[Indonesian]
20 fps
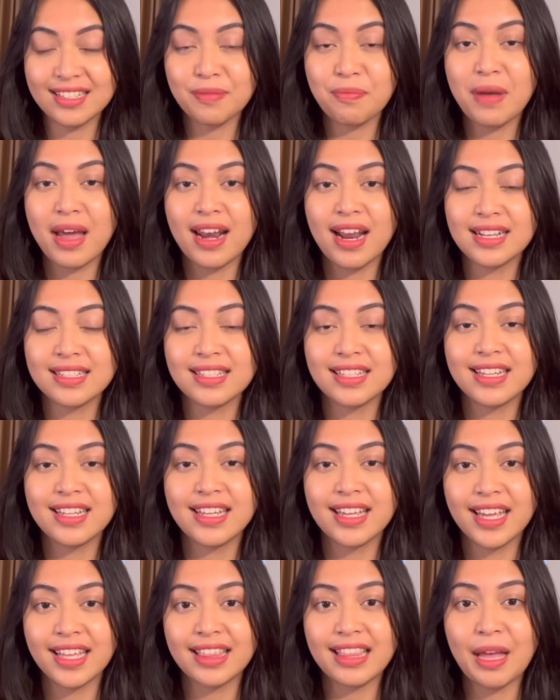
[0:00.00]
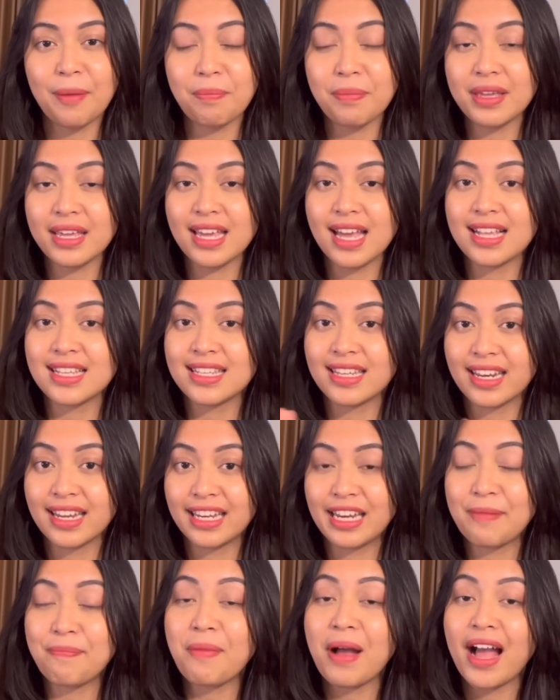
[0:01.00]
barang sedikit tapi ya sering
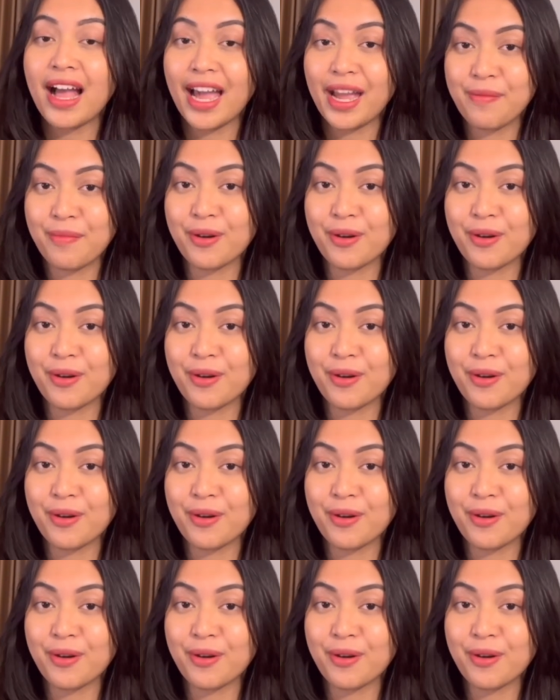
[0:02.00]
dipakai